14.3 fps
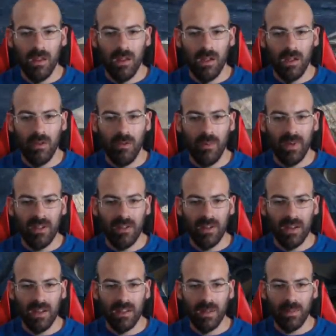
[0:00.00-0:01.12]
Devo metterlo
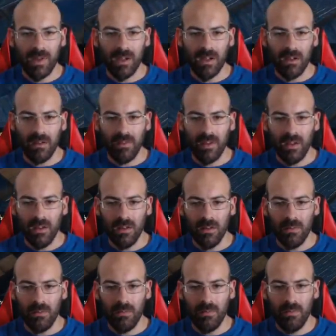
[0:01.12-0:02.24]
dall'altra parte, eh, fa niente.
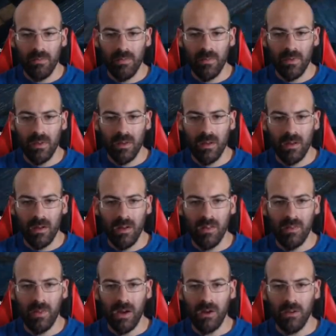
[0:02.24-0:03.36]
Needs
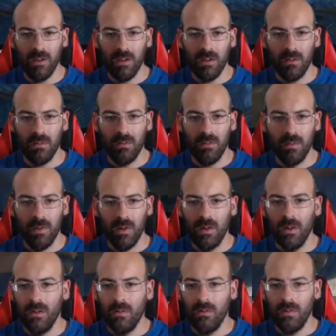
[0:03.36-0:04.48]
powder.
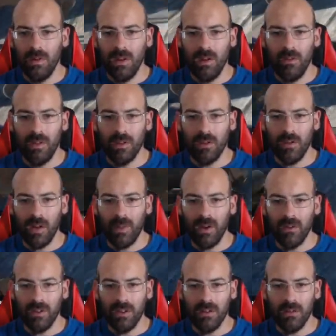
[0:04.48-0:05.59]
E dove la trovo la
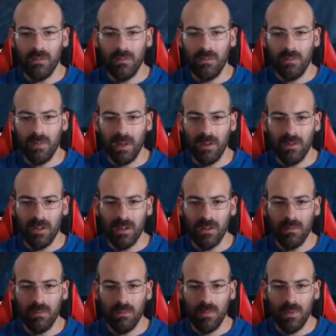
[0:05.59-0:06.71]
powder?
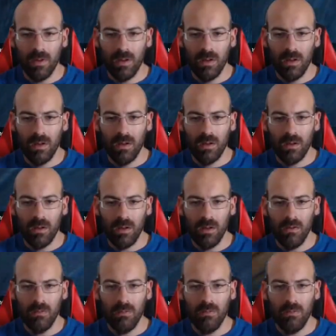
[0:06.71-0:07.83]
Powder?
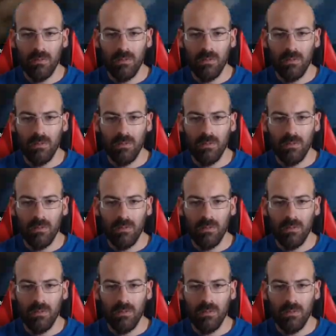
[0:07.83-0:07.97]
No?